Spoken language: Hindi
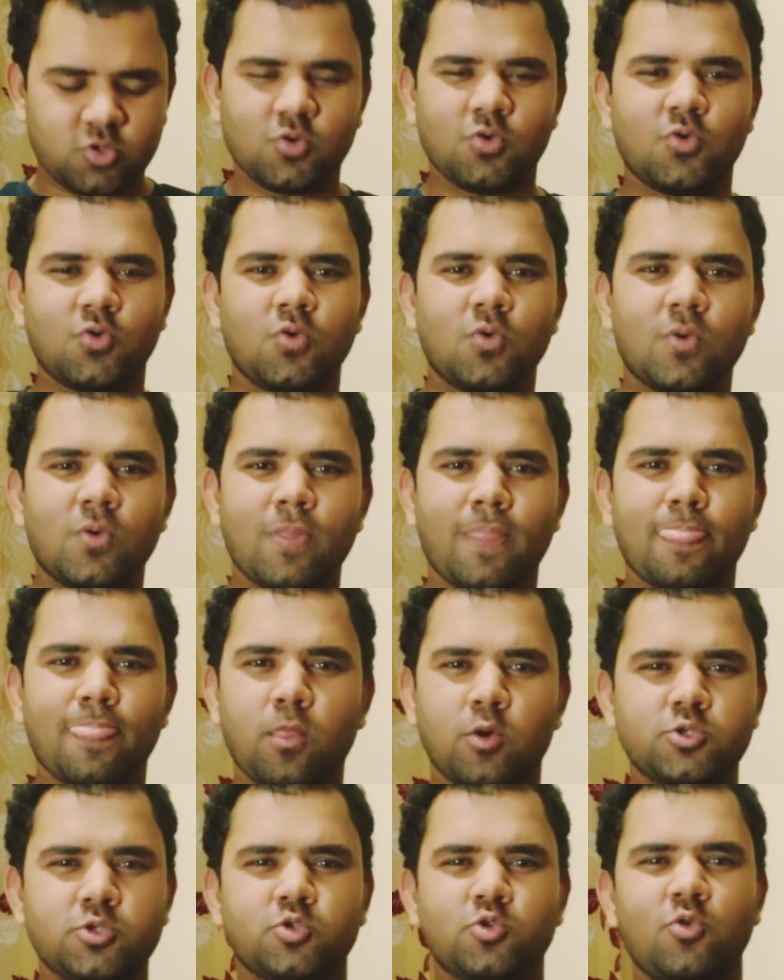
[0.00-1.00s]
सो
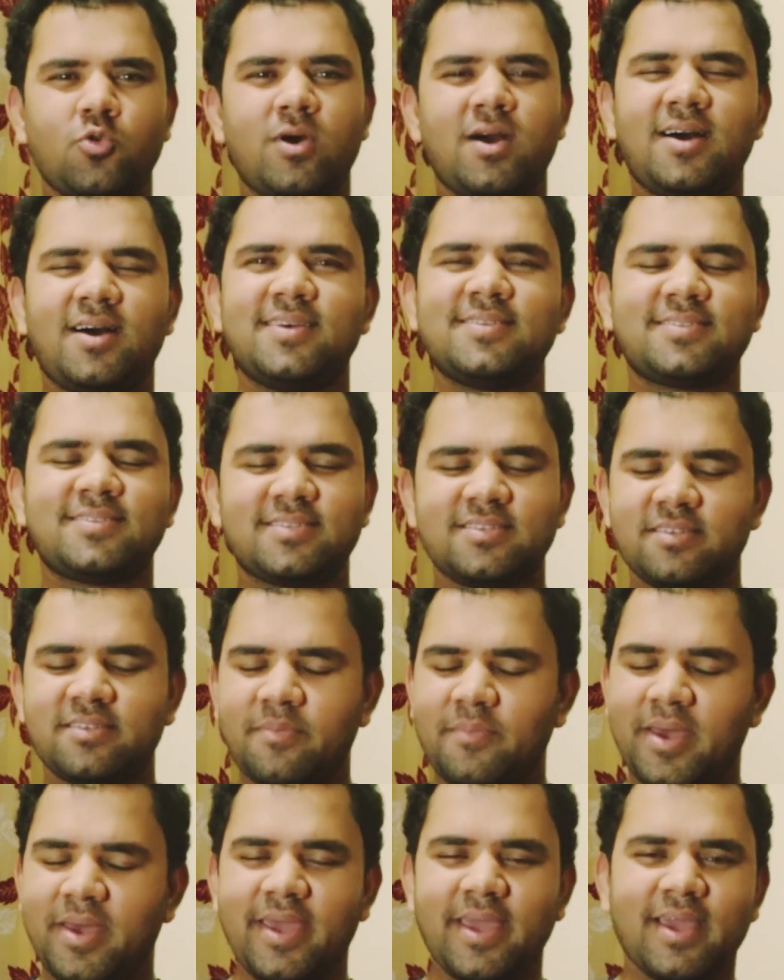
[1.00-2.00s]
दोस्तों आज
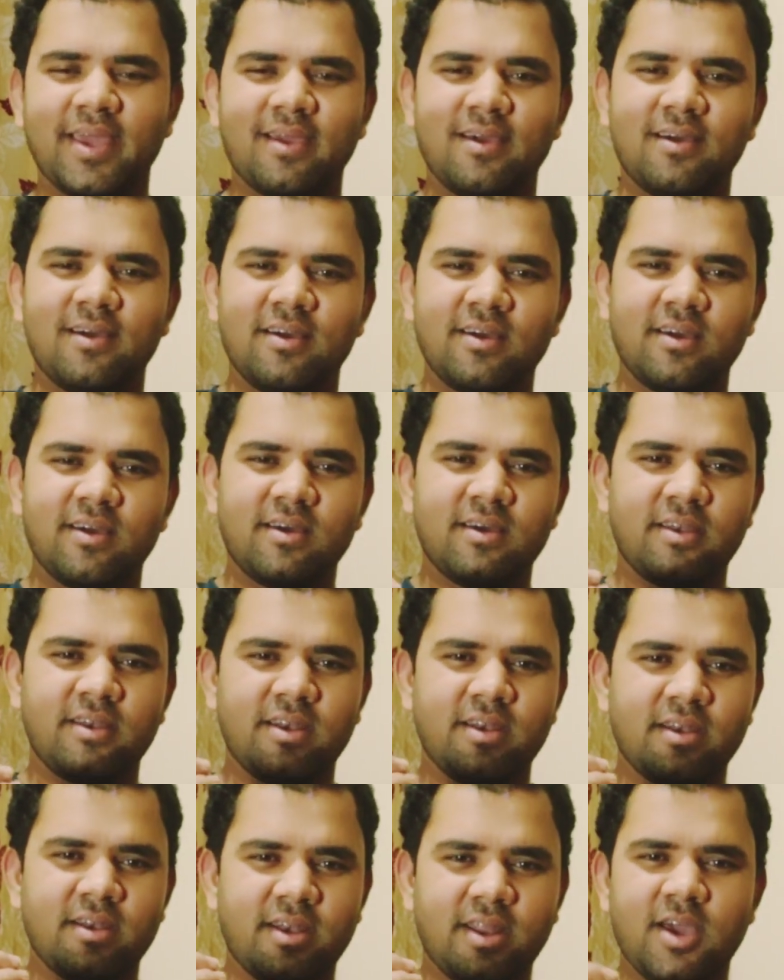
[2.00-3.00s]
मैं एक
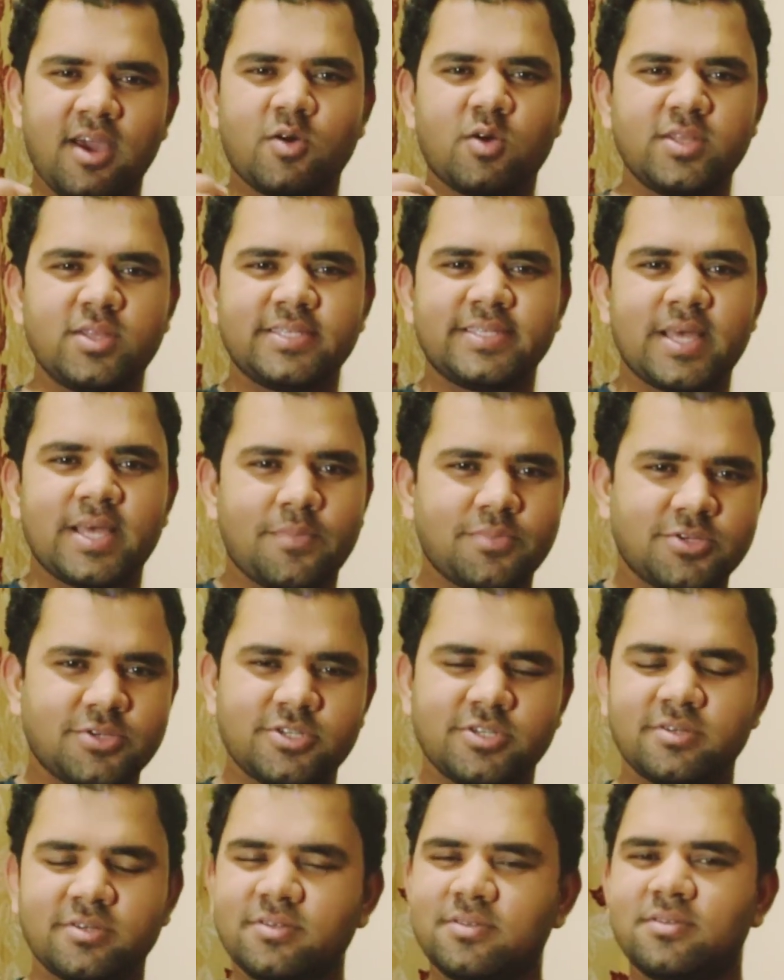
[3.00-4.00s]
नया
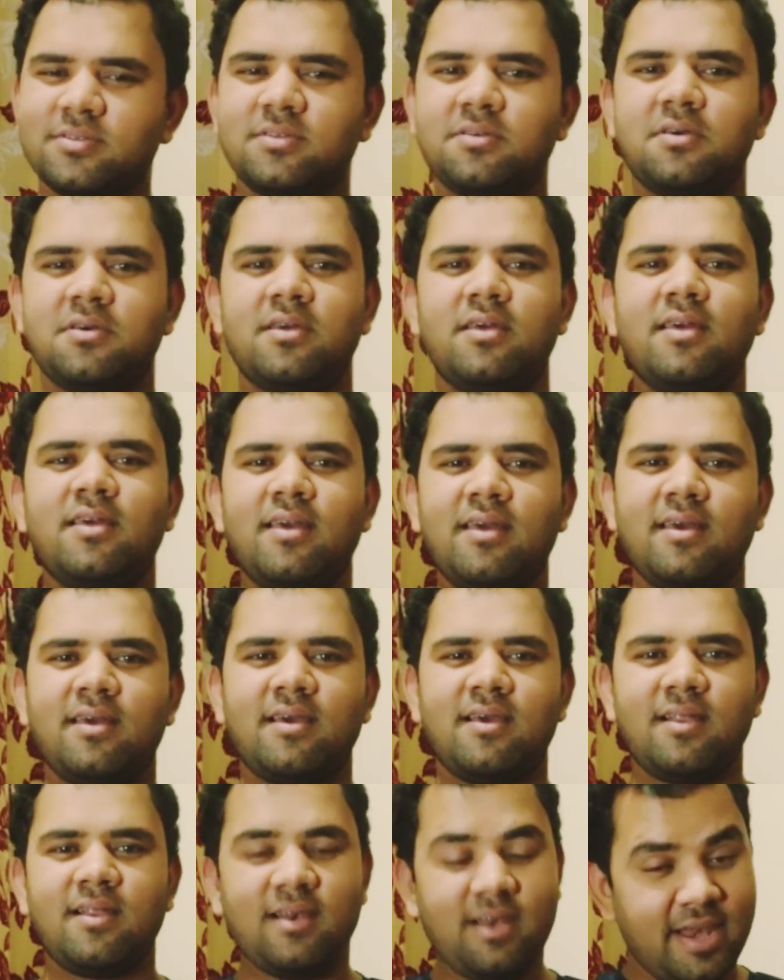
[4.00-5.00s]
कॉन्सेप्ट
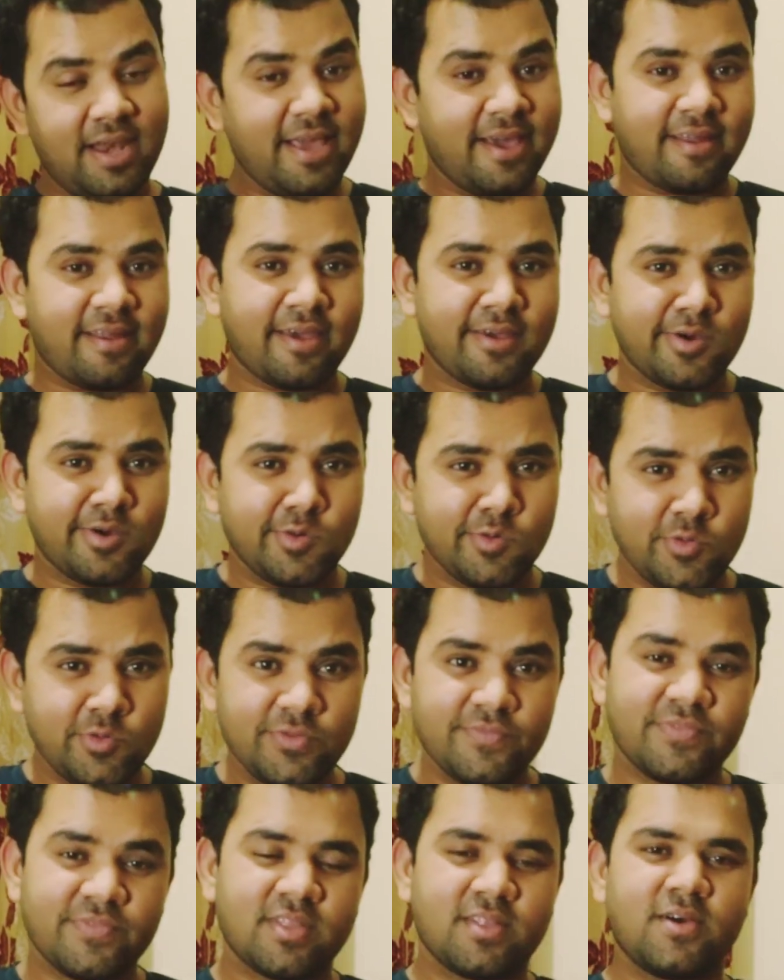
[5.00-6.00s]
लेकर आया
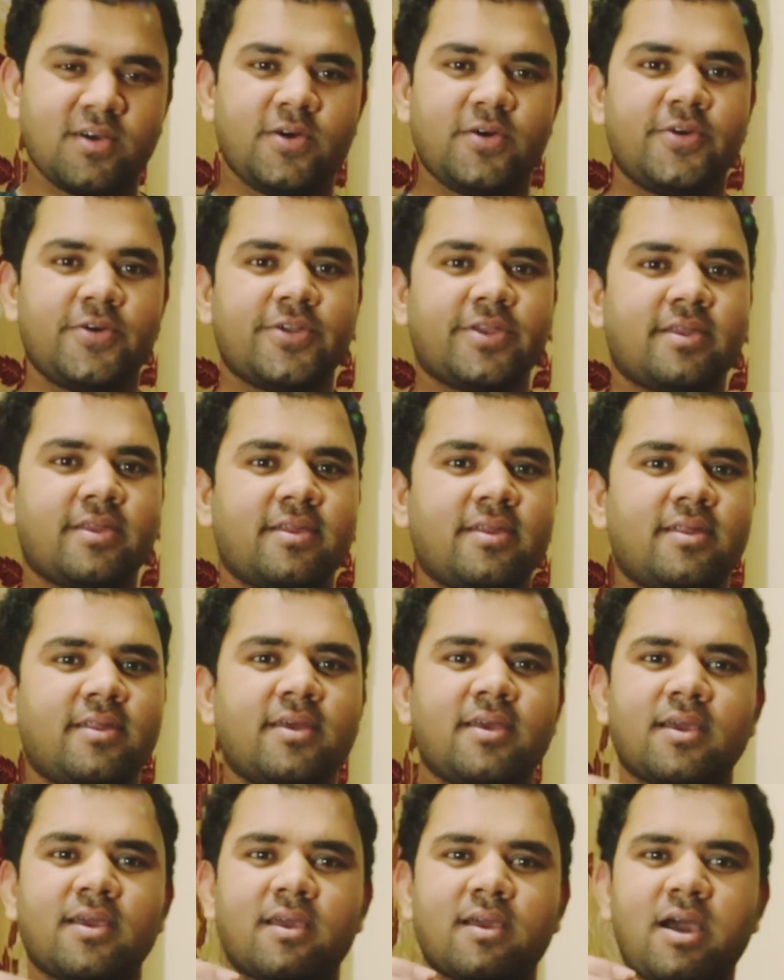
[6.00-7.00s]
हूँ और
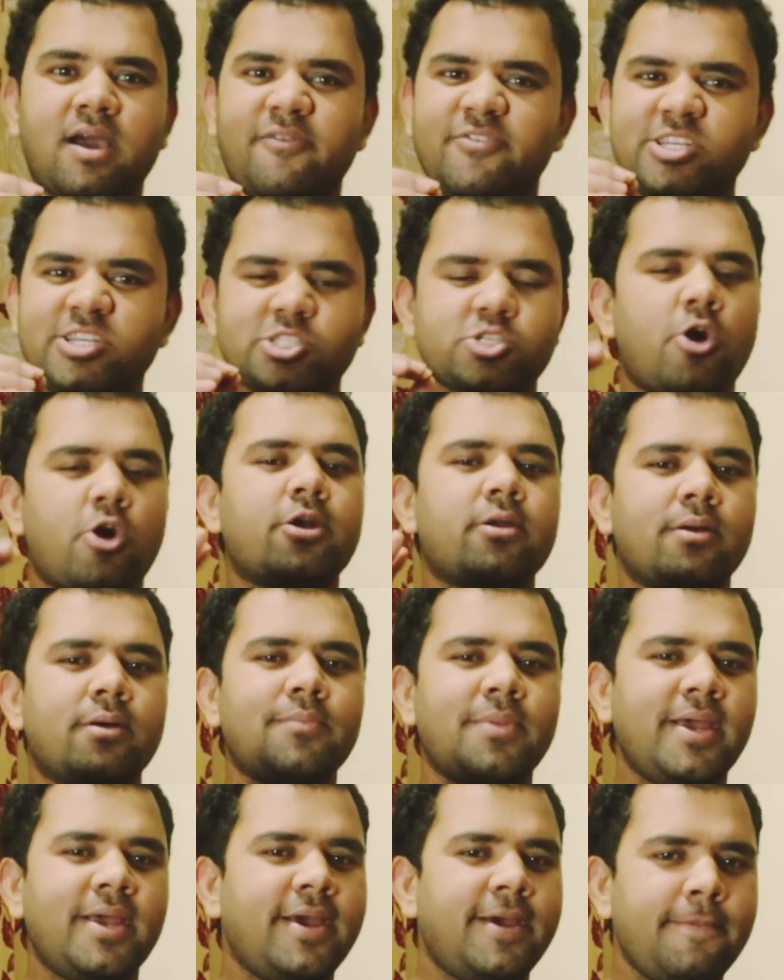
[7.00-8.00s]
काफ़ी शॉर्ट
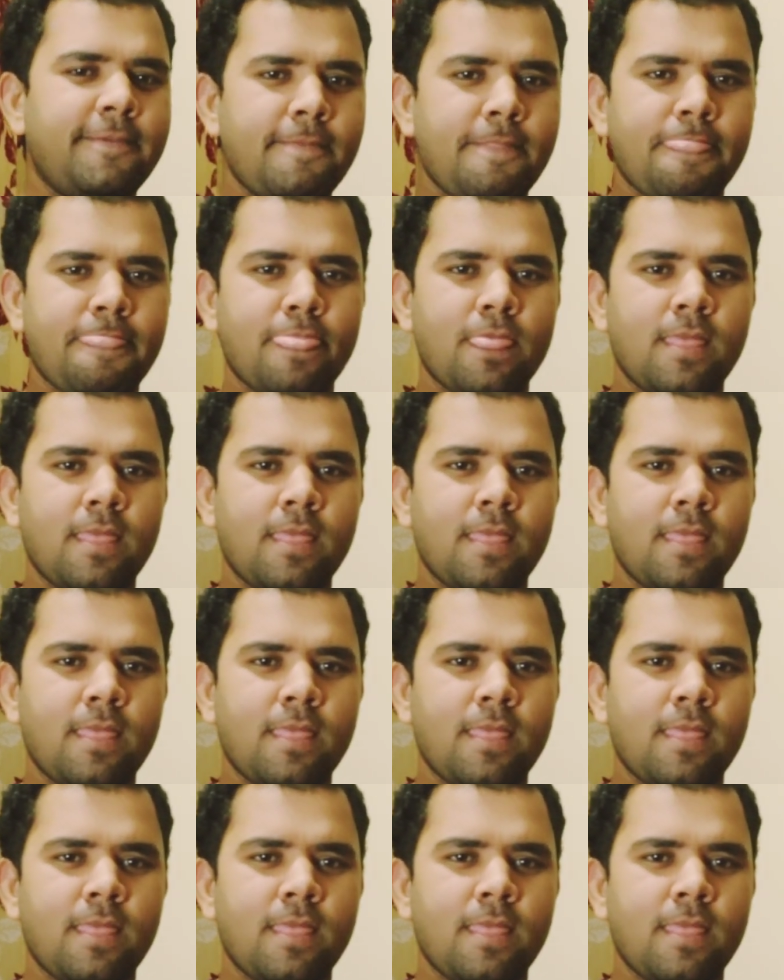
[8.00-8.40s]
टर्म में है